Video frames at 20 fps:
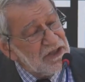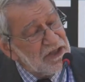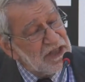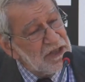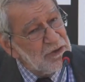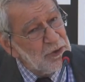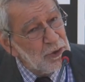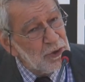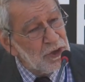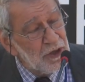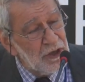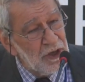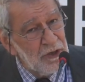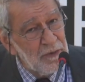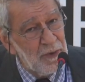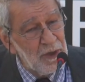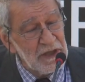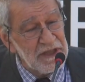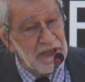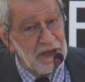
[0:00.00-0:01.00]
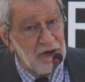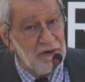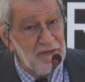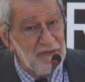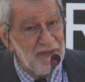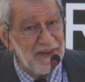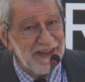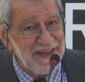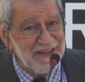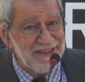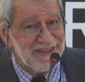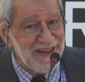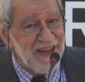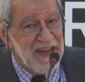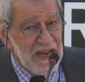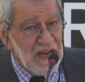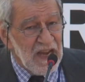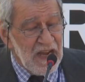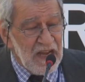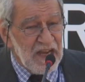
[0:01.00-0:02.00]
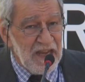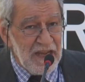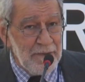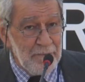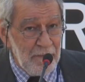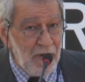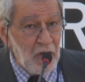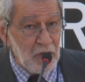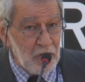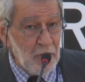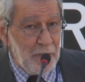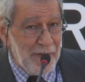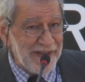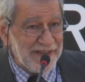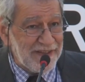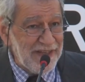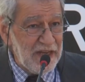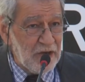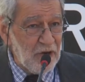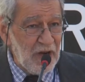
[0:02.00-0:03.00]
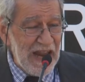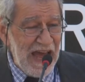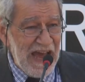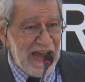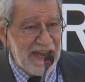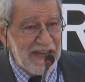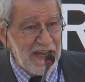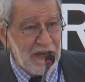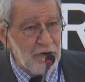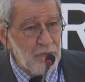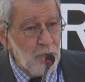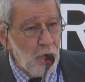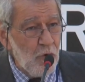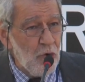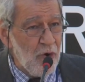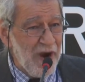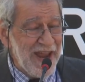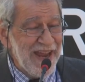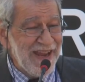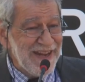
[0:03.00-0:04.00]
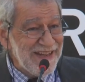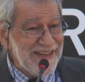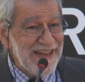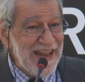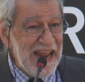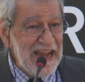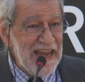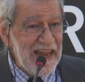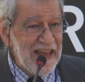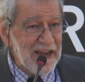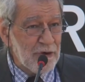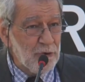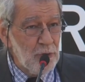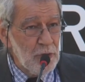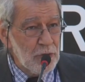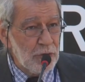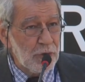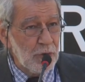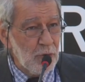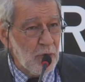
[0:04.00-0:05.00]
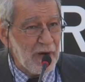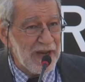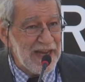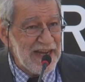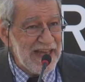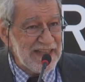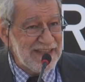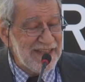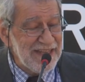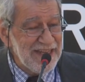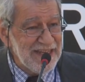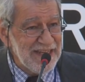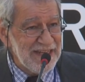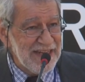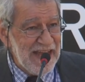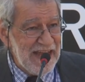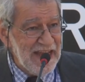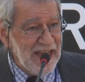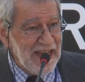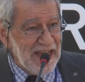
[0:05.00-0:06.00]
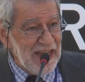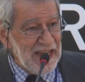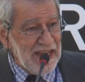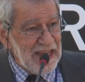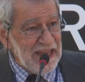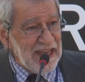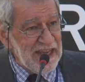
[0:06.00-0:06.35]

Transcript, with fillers: ho tenuto molte conferenze, in modo particolare comunque nelle culture latine,